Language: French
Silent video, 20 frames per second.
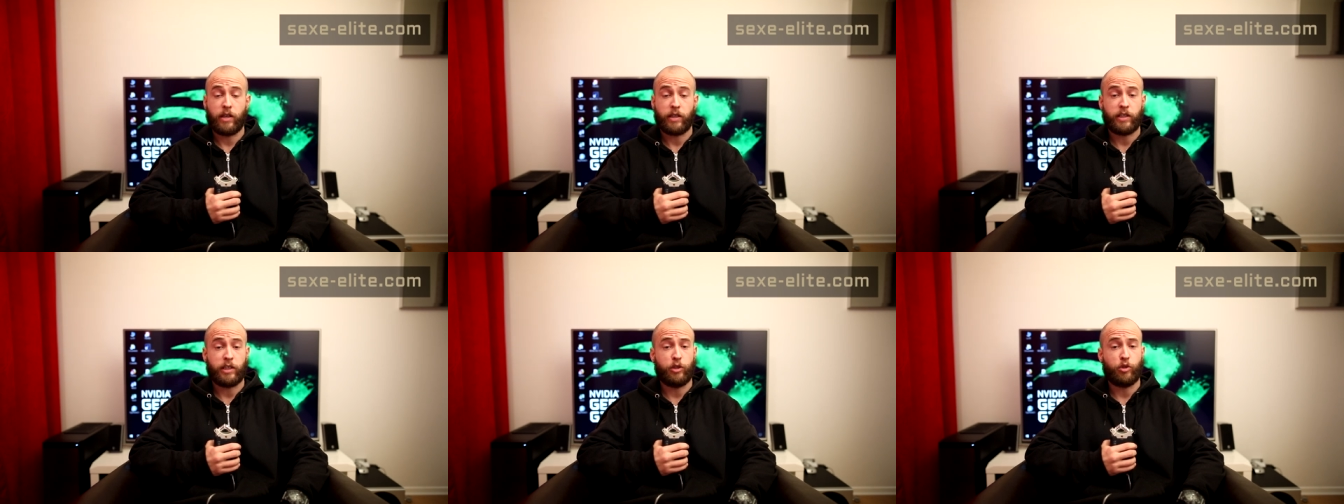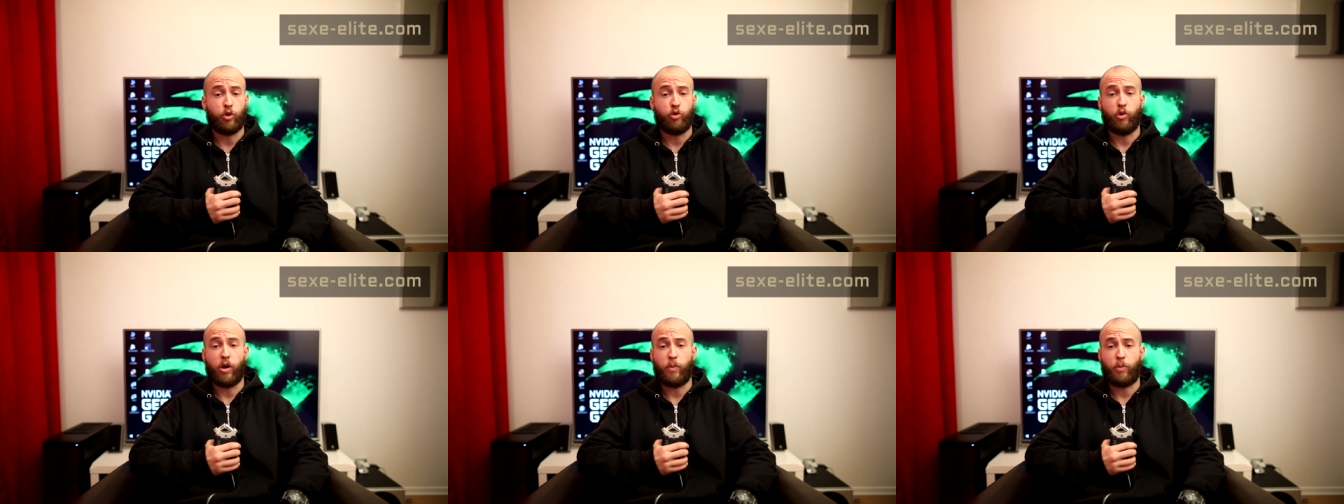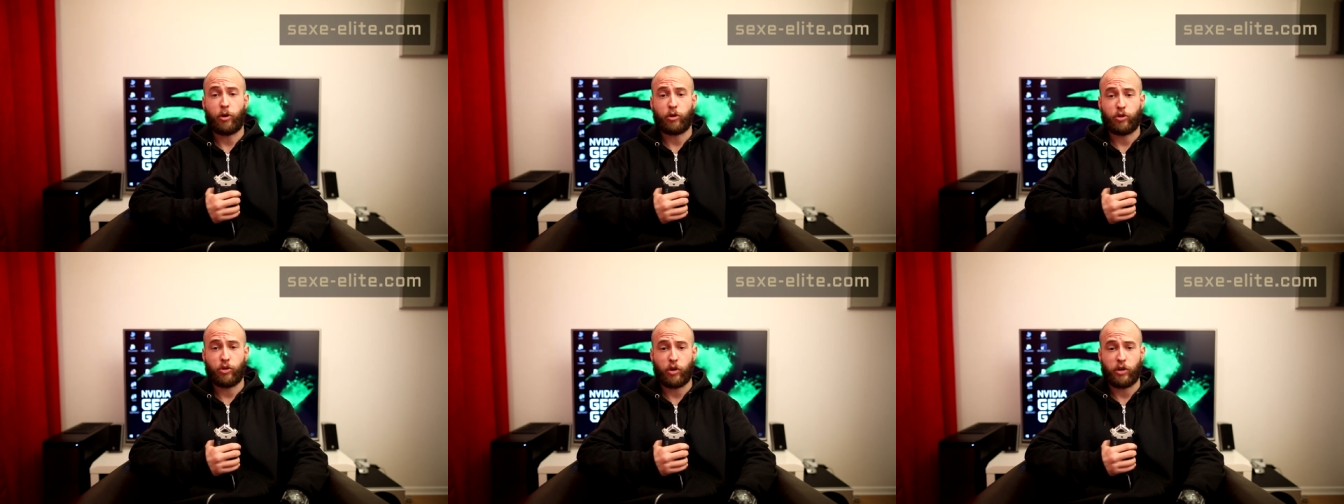qui ne lui
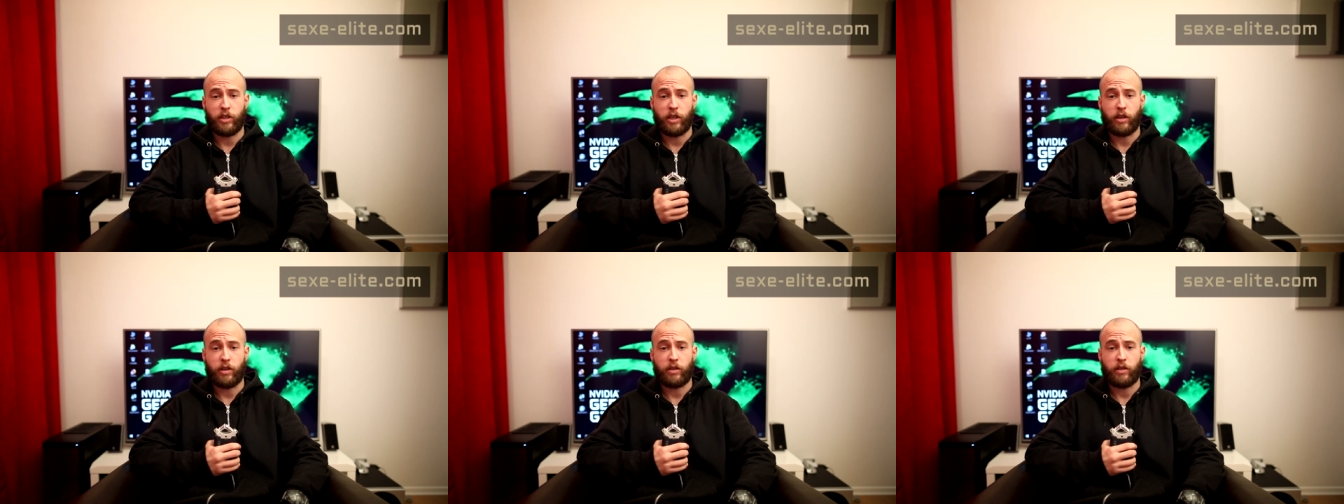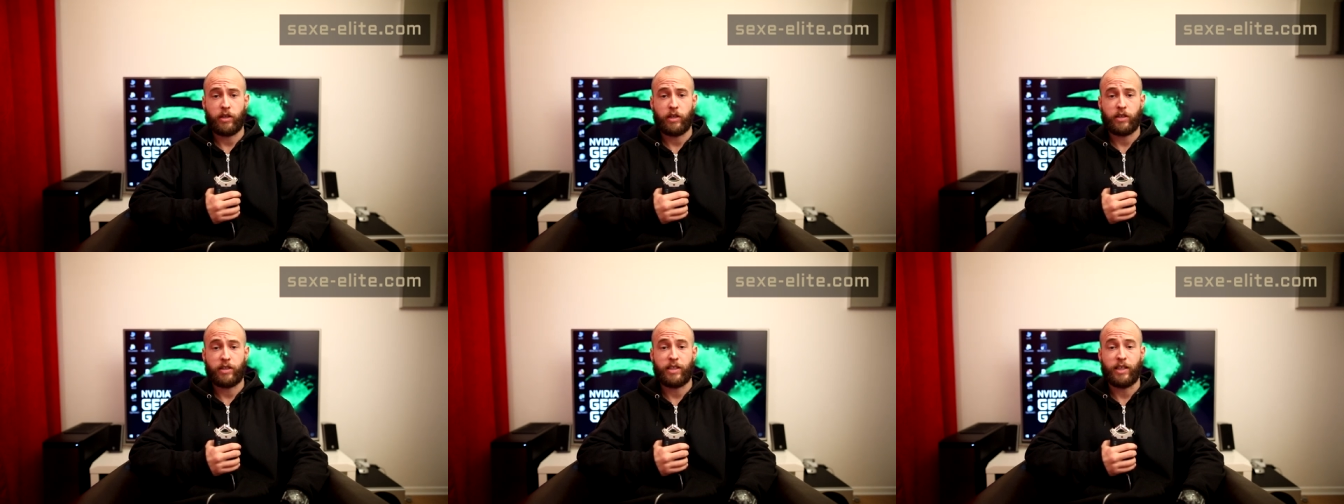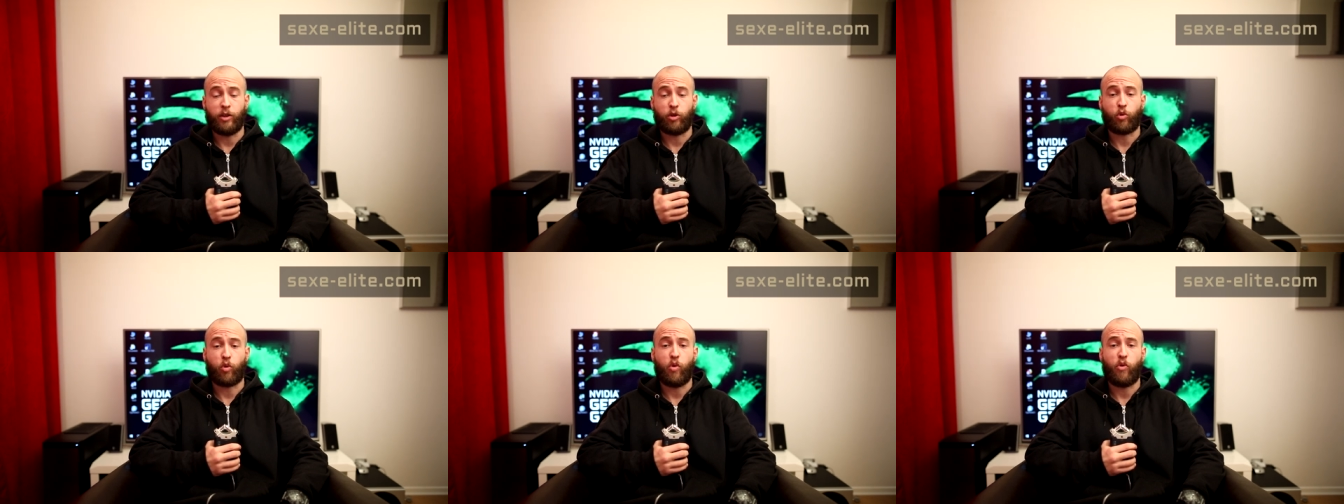apporte rien et
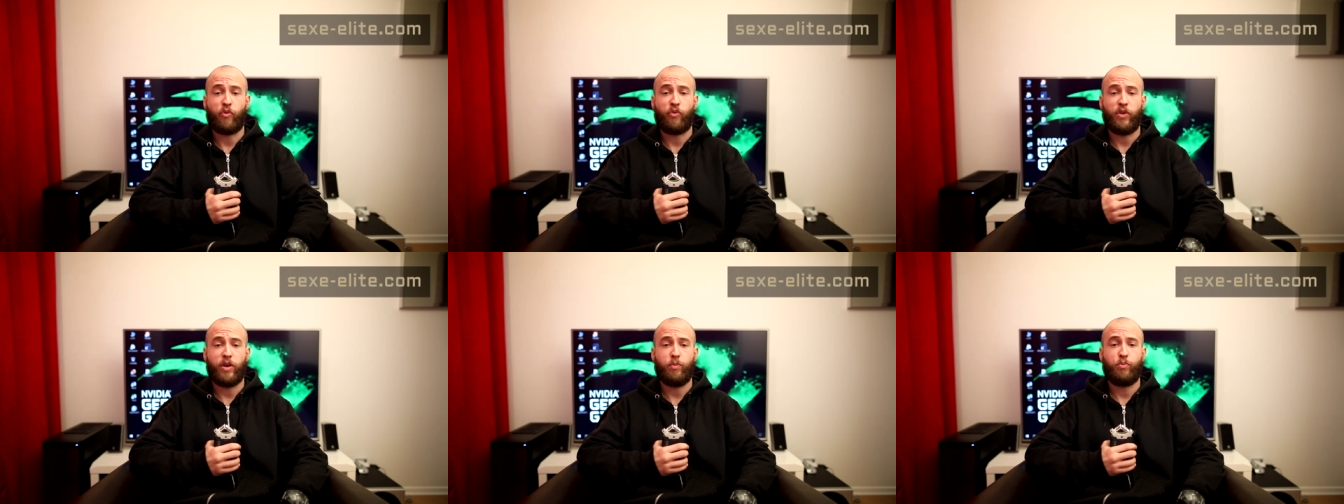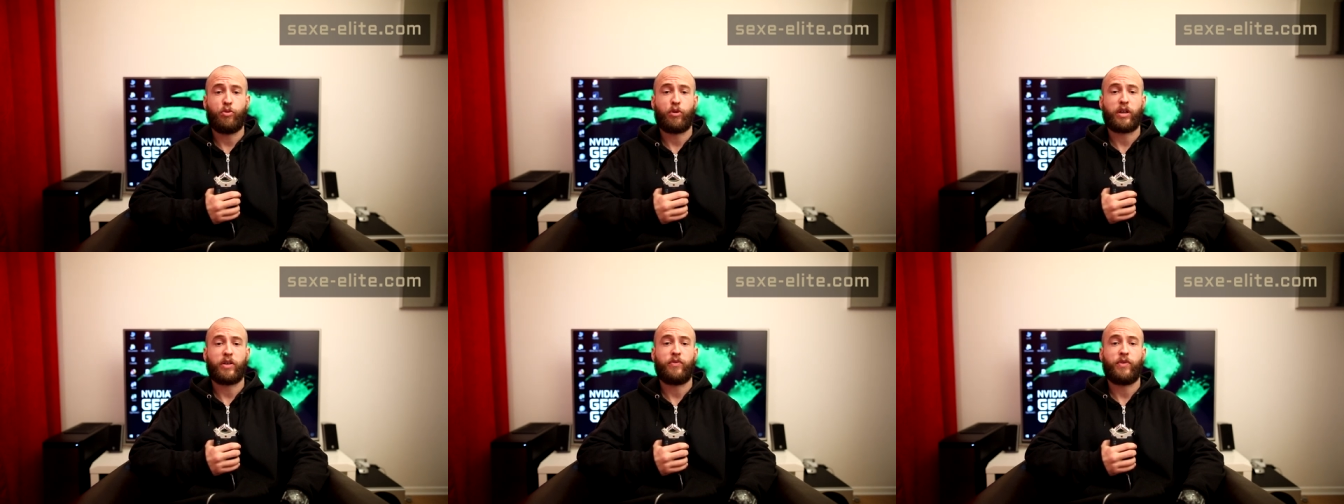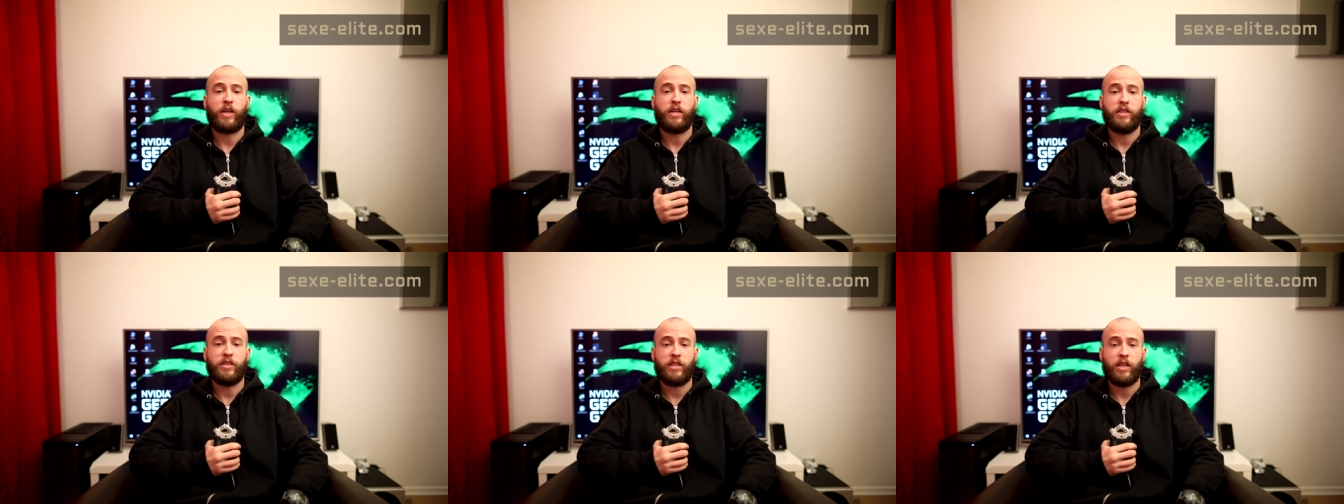qui est trop faible pour
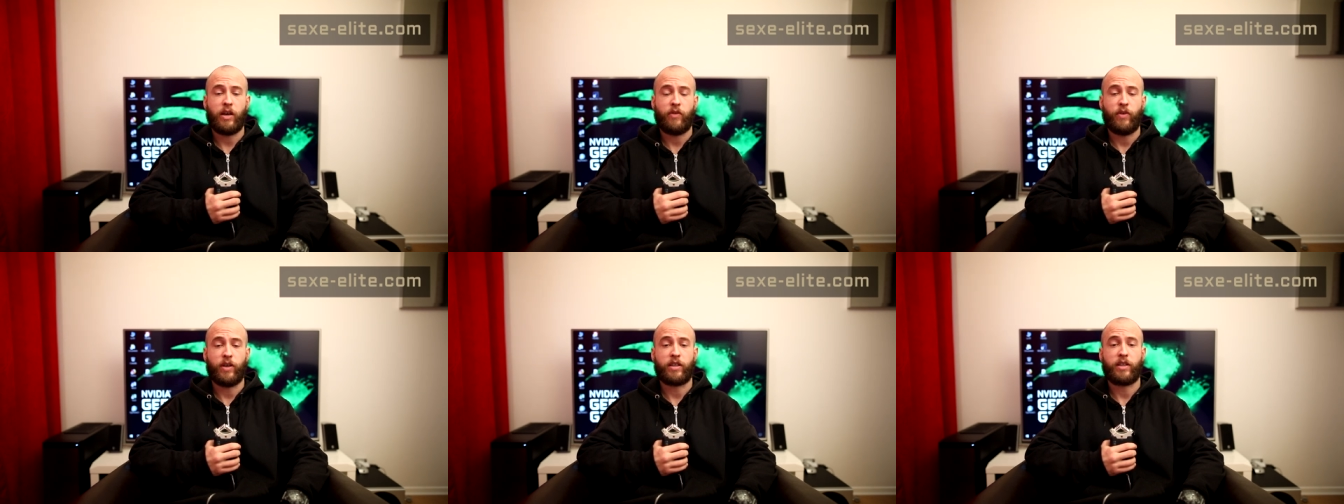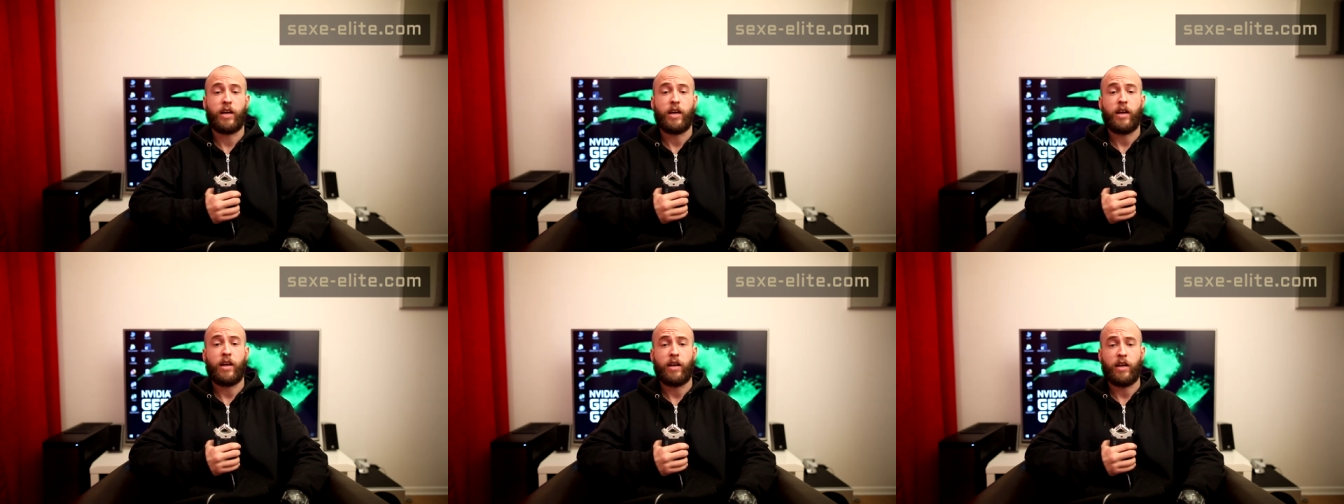rivaliser avec